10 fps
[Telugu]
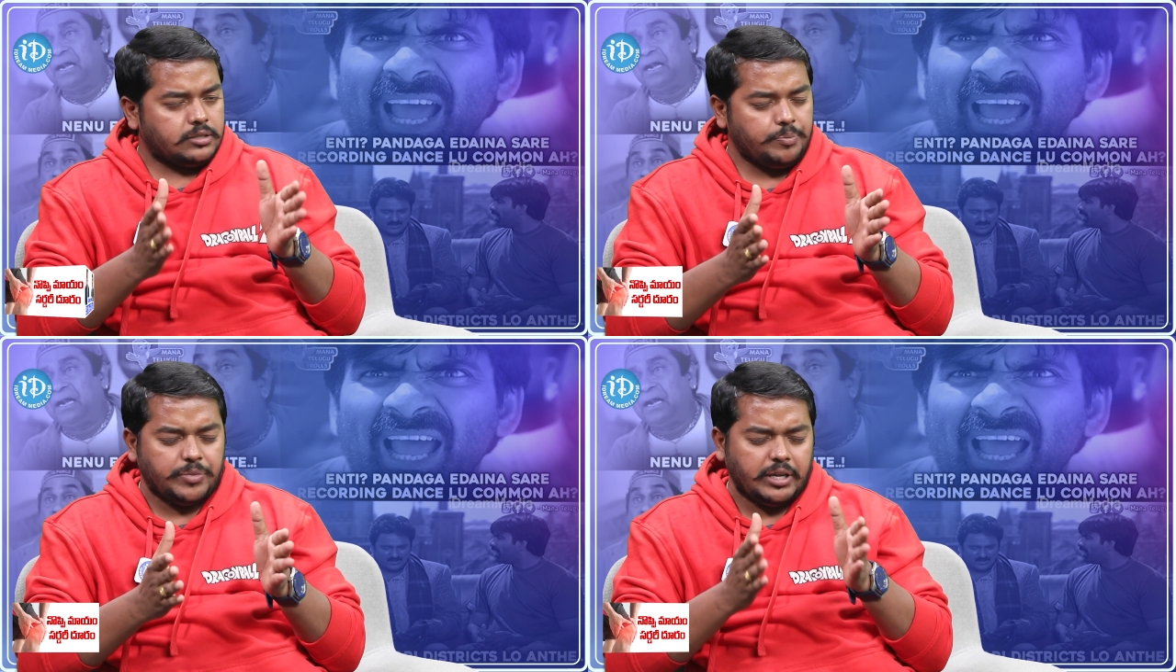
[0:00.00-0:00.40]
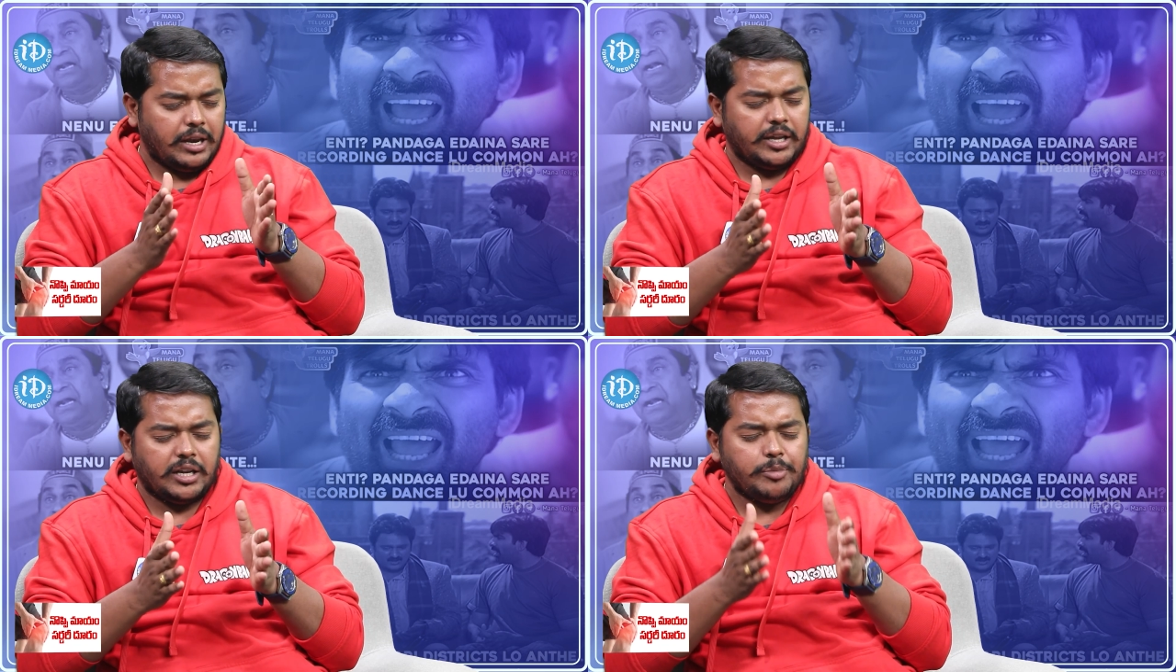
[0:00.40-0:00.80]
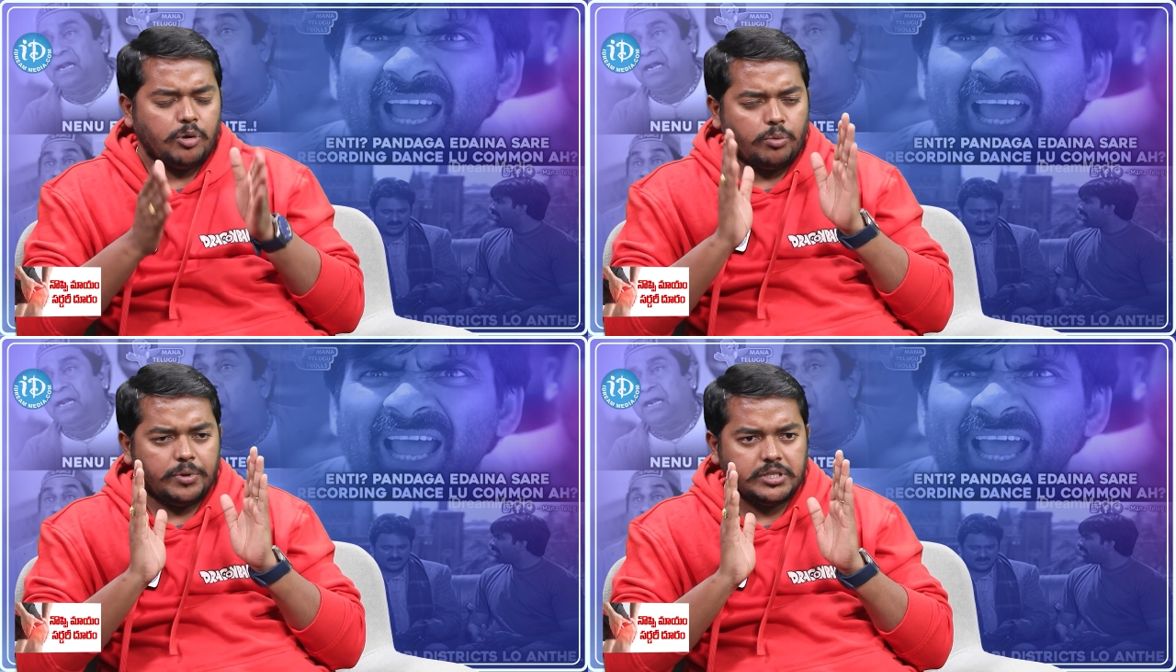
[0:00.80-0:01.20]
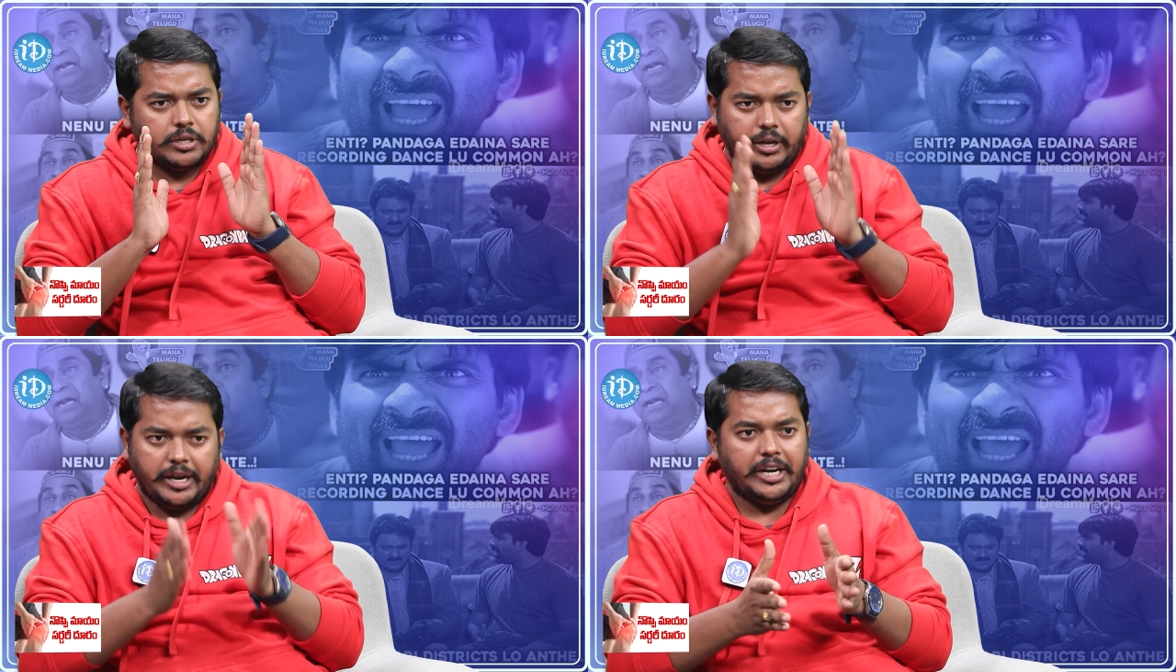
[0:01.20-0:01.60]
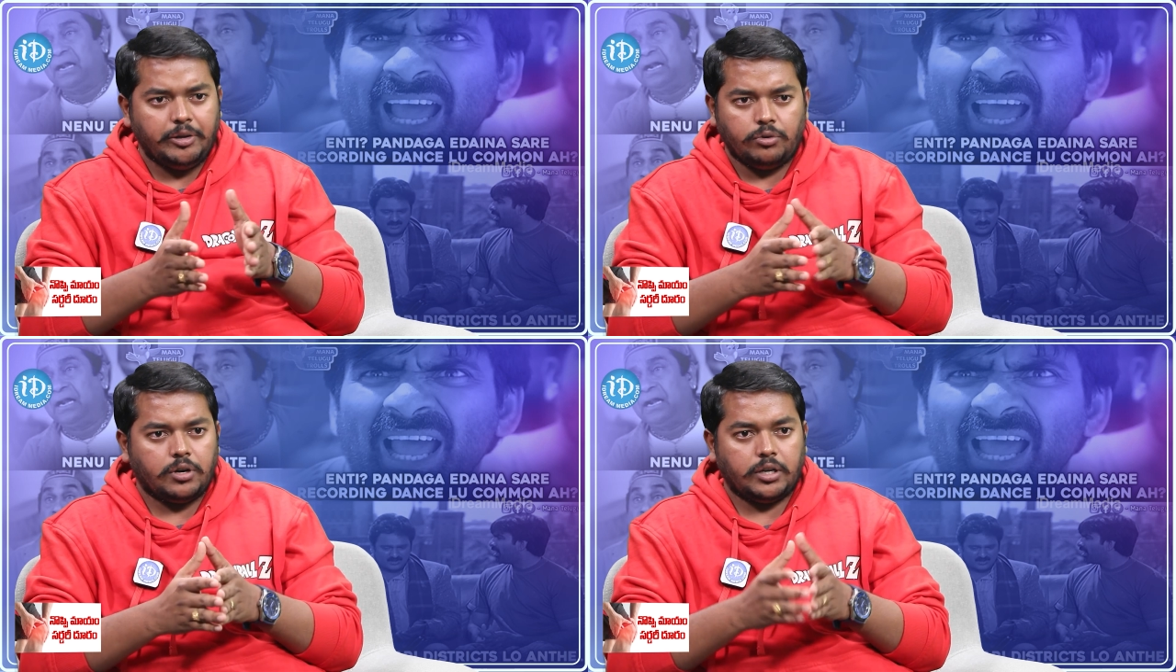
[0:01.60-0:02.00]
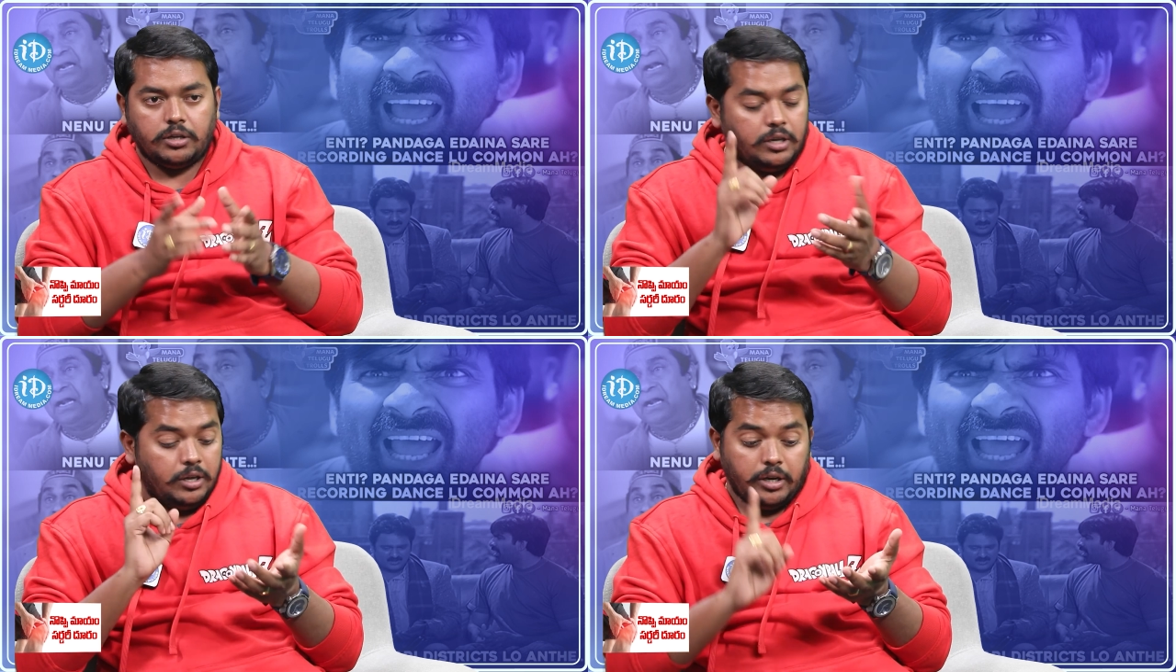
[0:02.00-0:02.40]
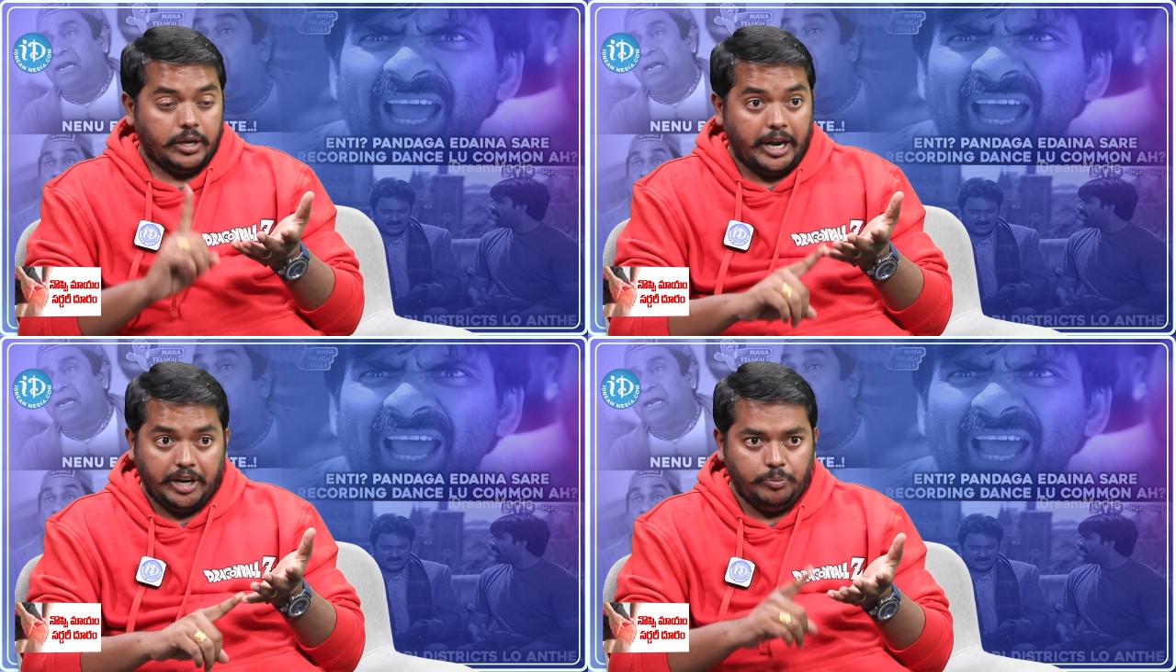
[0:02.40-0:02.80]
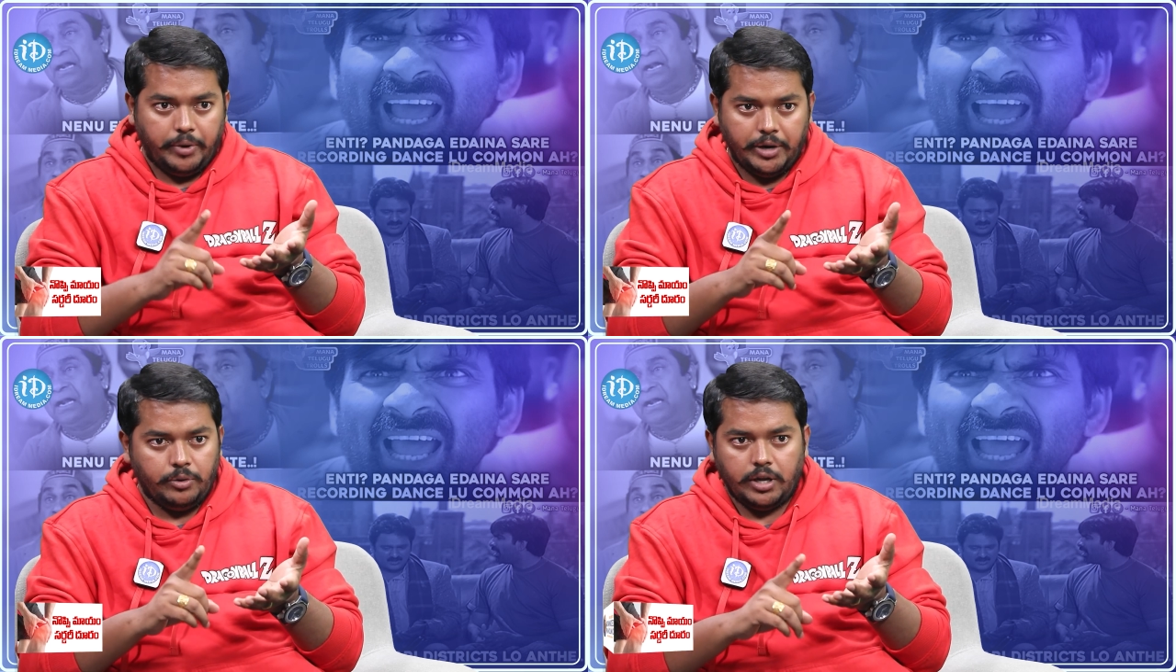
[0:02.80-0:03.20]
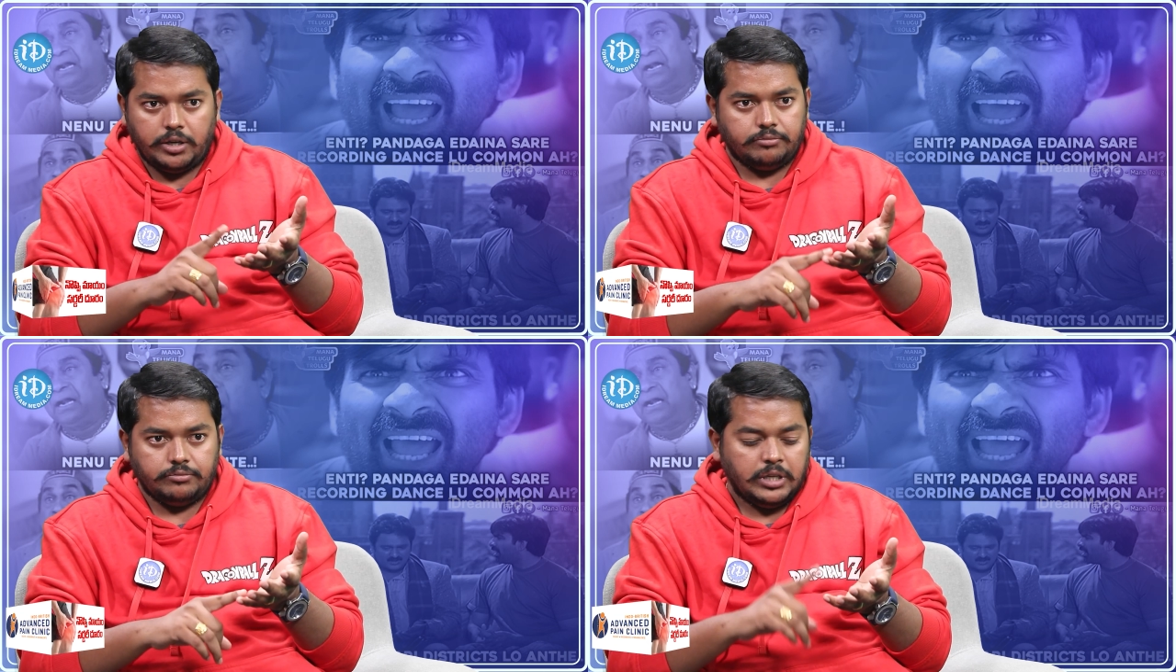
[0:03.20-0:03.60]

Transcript: సంథింగ్ ఎలా అయినా మీకు ఒక మంచి క్రియేటివ్ ఉండాలి క్రియేటివ్ బ్రెయిన్ ఉండాలి